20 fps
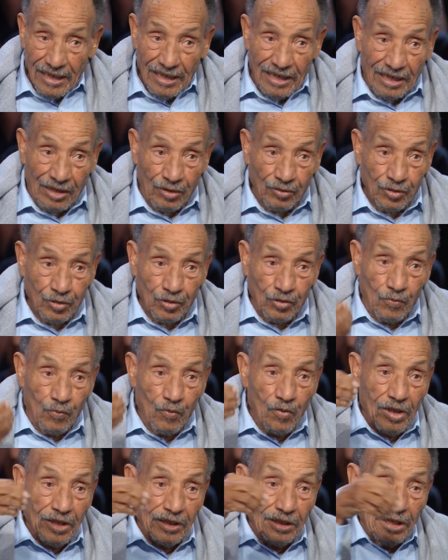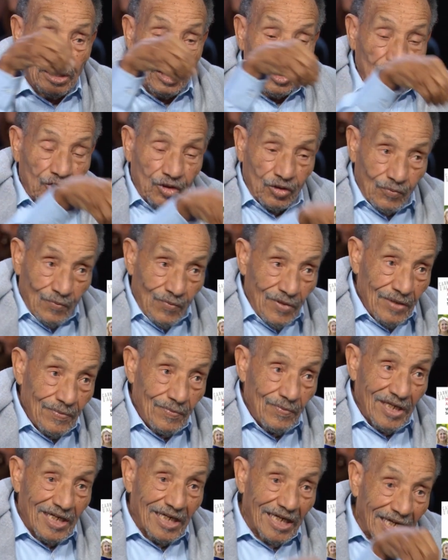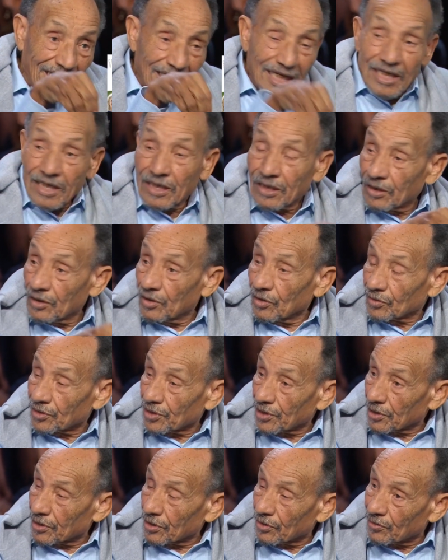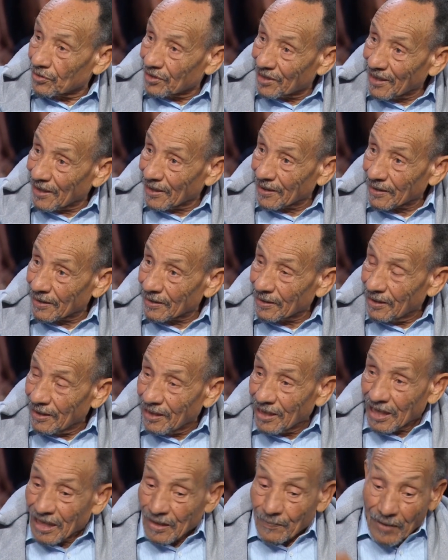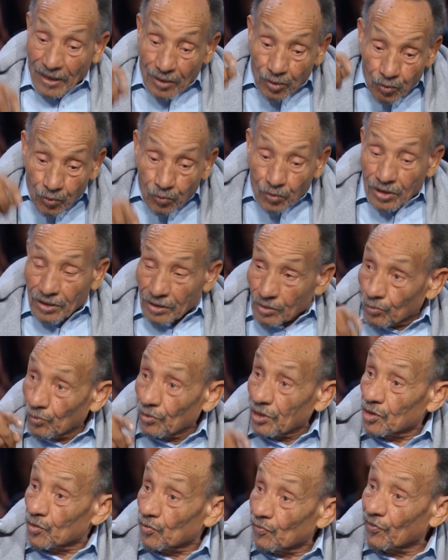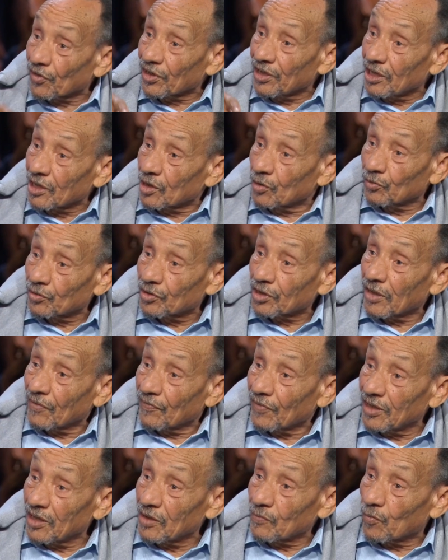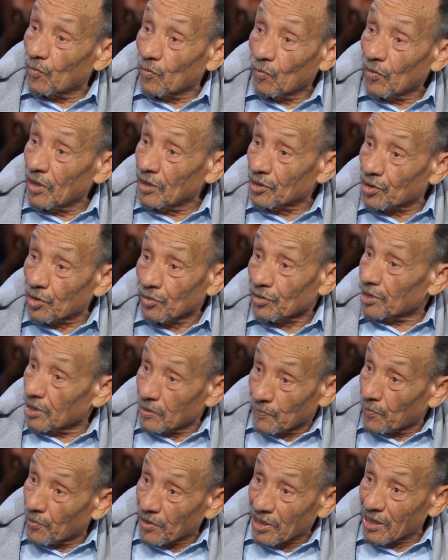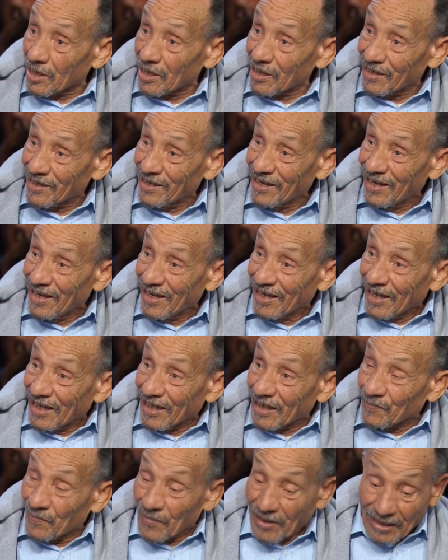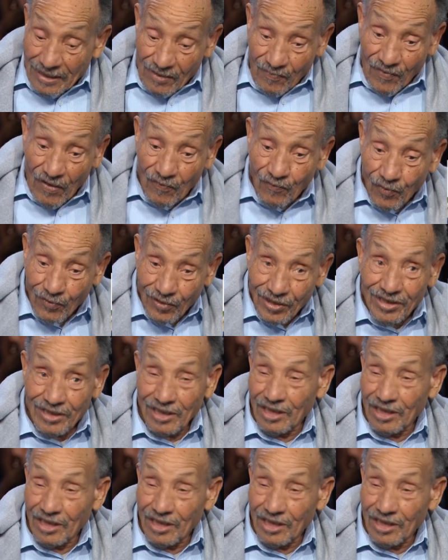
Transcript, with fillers: Et lorsque moi, je mets mes graines dans cette terre, mmh. eh ben, tous, les ouvriers qui ont travaillé pour moi, sans être payés, eh ben, ils favorisent.